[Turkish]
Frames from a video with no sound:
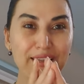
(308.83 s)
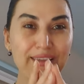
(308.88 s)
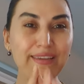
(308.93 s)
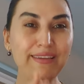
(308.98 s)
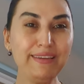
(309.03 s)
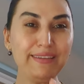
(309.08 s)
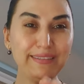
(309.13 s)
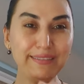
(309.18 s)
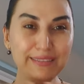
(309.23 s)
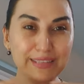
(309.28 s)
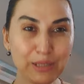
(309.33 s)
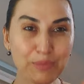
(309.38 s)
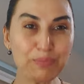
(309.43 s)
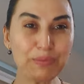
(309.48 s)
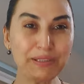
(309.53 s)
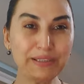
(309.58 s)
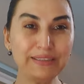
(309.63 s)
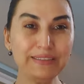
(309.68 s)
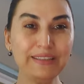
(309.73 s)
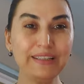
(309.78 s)
E,
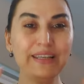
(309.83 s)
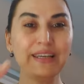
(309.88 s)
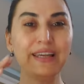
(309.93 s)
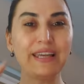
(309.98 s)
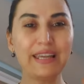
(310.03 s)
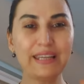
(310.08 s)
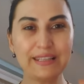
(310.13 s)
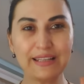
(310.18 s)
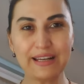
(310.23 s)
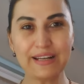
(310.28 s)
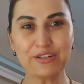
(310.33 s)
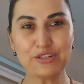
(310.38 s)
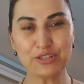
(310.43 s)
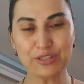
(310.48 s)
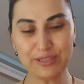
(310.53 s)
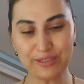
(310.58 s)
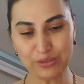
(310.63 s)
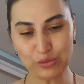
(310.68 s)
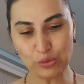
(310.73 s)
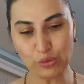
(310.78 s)
yapın
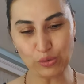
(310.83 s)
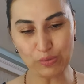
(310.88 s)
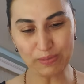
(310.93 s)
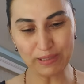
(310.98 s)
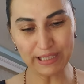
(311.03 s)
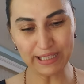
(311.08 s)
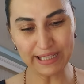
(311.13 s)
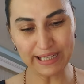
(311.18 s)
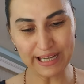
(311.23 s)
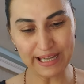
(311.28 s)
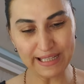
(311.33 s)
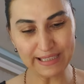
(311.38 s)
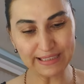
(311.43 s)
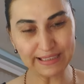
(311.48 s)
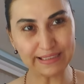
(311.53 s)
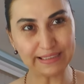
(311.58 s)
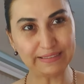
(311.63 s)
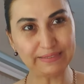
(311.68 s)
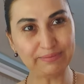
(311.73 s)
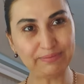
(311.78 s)
enerjiniz normale
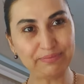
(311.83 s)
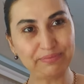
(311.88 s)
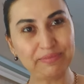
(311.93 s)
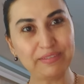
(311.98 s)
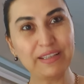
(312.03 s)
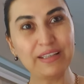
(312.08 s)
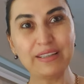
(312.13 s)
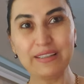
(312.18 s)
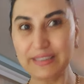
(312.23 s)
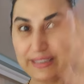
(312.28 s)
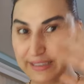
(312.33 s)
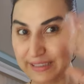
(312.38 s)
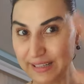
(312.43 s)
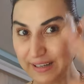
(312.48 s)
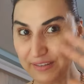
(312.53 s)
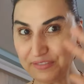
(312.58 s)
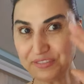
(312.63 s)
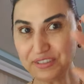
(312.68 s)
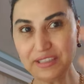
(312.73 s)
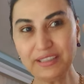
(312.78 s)
gelsin. İyi
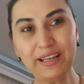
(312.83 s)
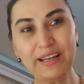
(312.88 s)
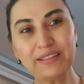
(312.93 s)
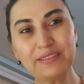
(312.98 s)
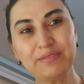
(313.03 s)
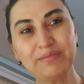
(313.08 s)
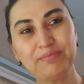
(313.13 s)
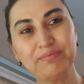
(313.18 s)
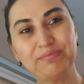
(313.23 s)
haftalar.